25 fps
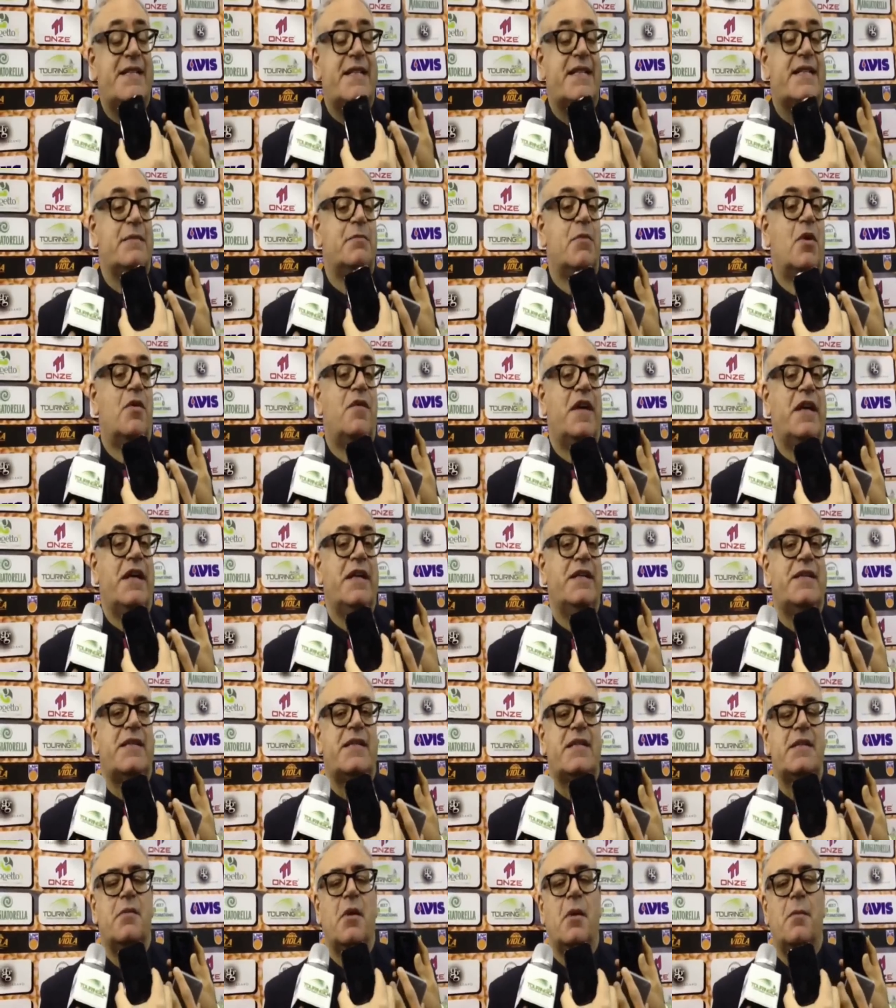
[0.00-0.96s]
verissimo,
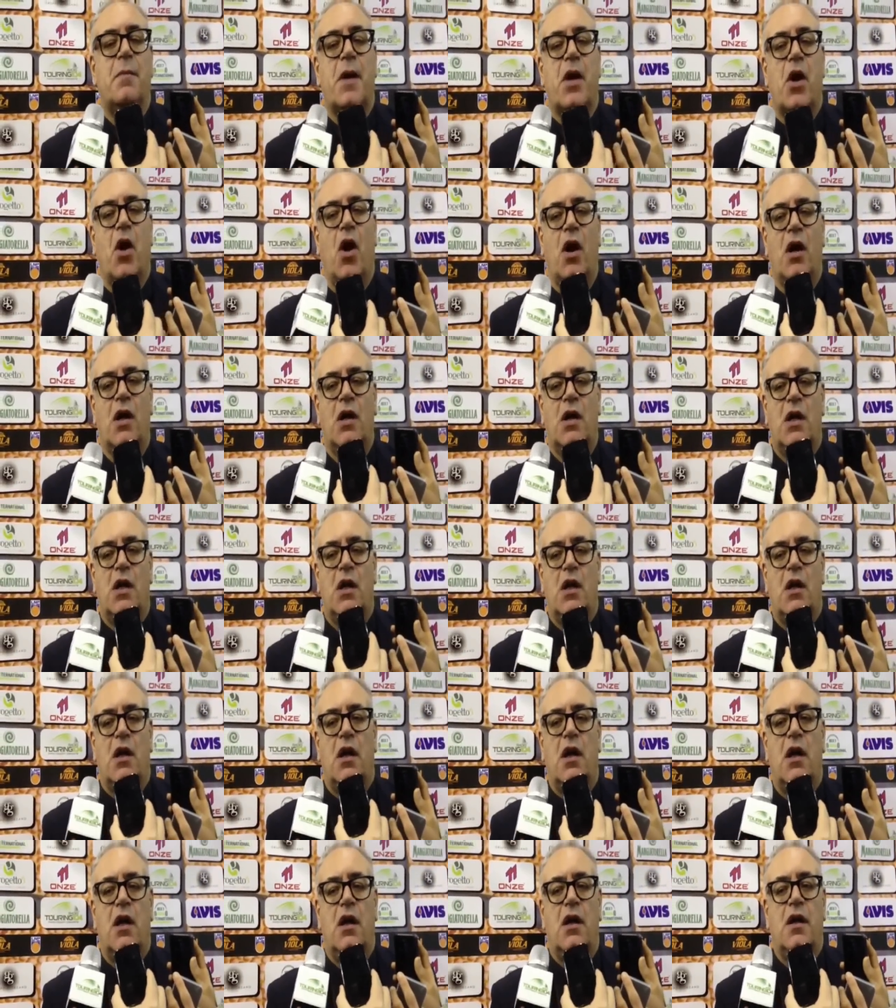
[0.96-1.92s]
verissimo, però
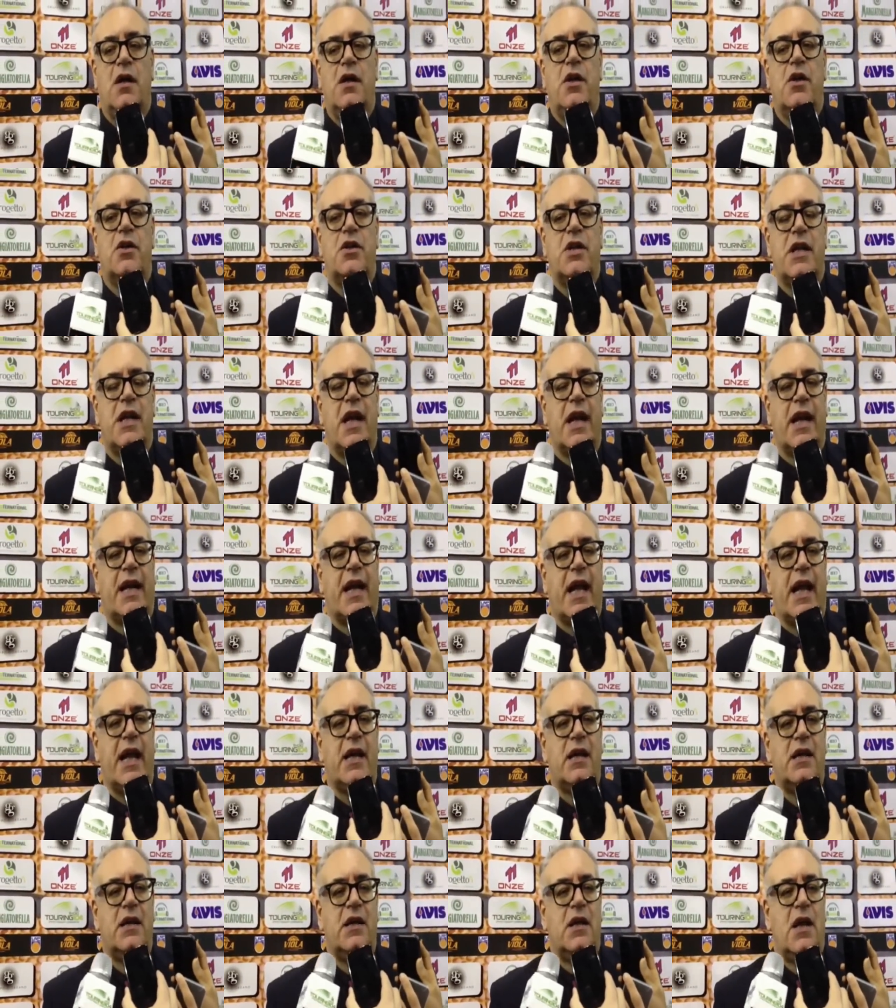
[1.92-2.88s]
eh, io direi
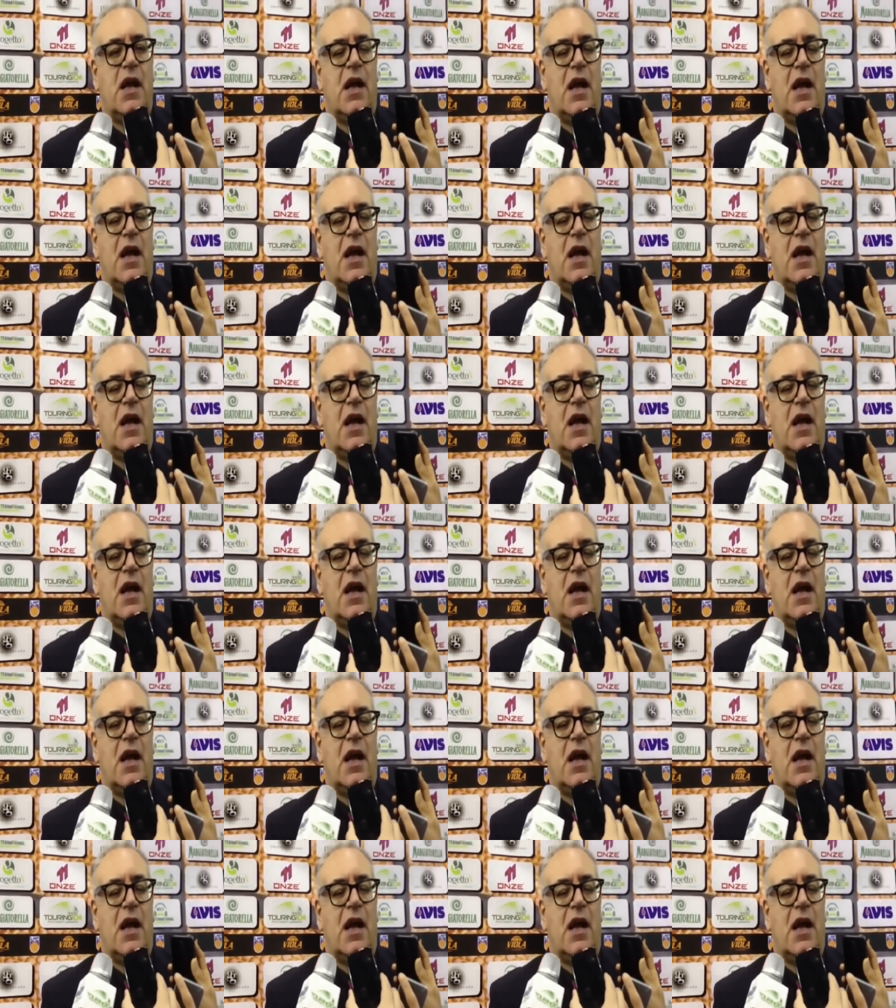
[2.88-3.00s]
che